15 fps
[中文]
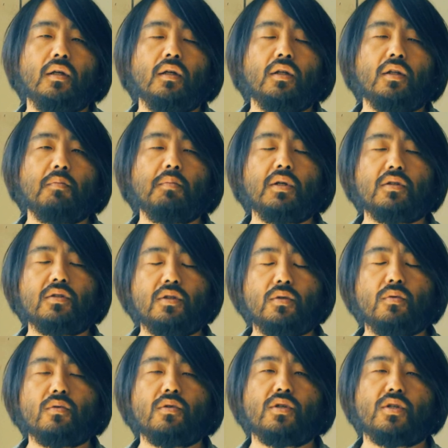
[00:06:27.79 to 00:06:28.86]
那么这
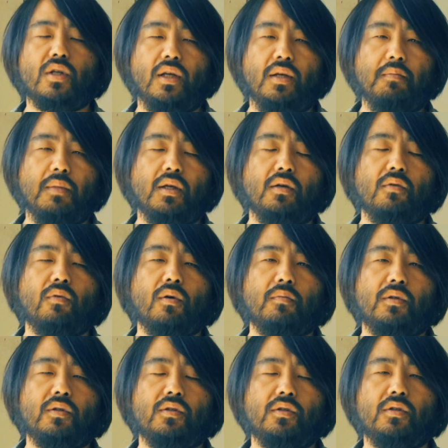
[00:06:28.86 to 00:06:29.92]
种神明我
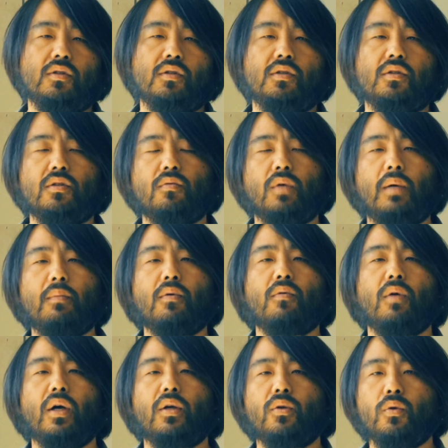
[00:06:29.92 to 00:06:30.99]
们管不
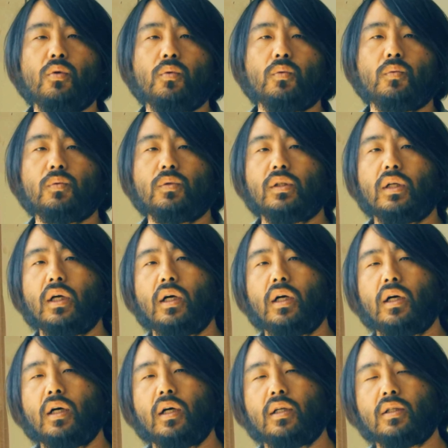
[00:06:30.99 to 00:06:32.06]
管用
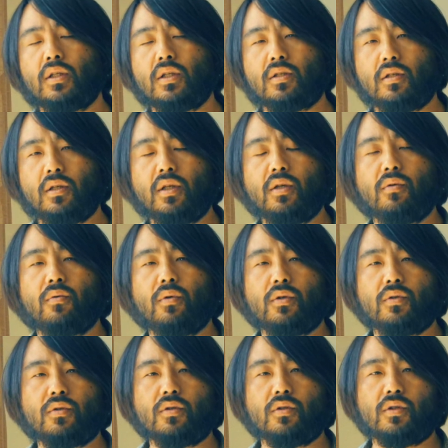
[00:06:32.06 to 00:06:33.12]
啊？那是另一
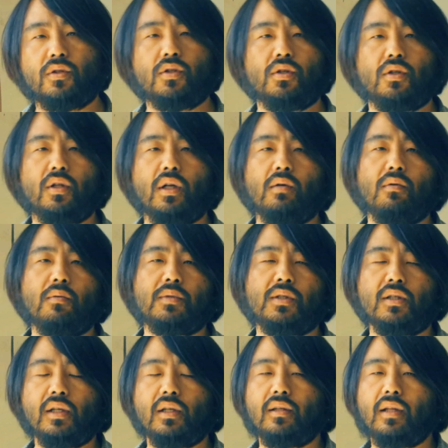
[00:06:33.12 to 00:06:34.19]
回事。那我们
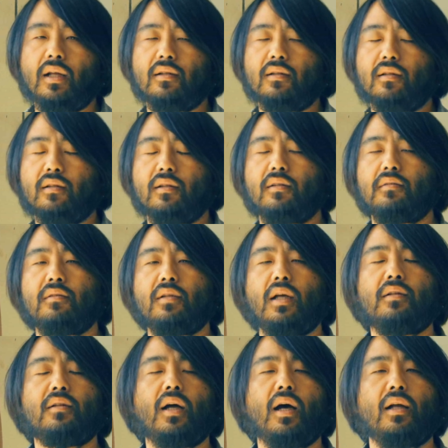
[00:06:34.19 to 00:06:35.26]
现在单
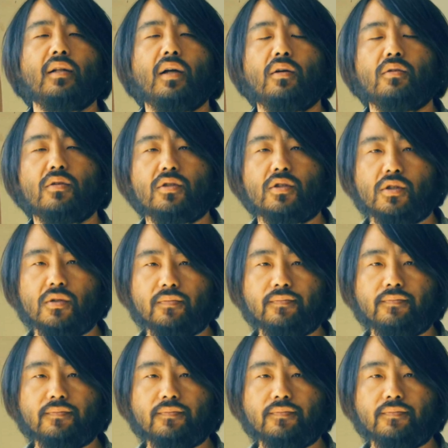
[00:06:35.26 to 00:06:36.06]
单谈到的是，